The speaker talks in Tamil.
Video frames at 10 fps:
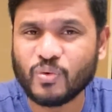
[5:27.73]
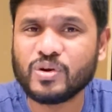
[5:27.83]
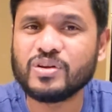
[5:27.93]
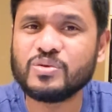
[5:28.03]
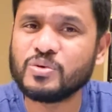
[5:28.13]

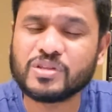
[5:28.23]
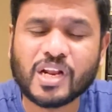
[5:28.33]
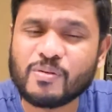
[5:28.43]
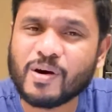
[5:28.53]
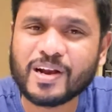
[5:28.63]
ஒரு
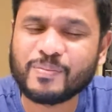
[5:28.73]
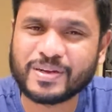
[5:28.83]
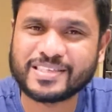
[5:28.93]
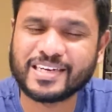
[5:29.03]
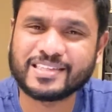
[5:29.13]
நூதனமான
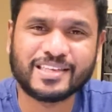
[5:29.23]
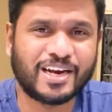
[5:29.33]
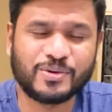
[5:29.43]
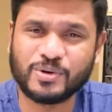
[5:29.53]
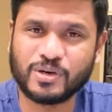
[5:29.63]
பிரசங்கத்தை
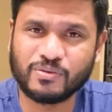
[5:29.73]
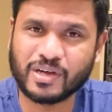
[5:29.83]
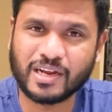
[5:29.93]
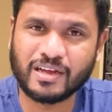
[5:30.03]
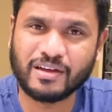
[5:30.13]
நான் கொண்டு
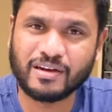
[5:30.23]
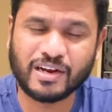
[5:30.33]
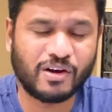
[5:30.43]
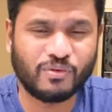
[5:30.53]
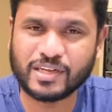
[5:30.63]
வர
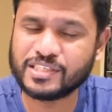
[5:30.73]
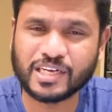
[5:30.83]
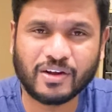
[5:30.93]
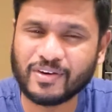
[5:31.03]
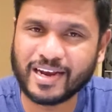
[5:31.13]
நான்
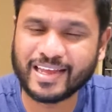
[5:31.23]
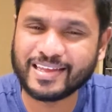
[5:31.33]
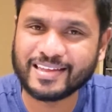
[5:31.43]
வாஞ்சிக்கவில்லை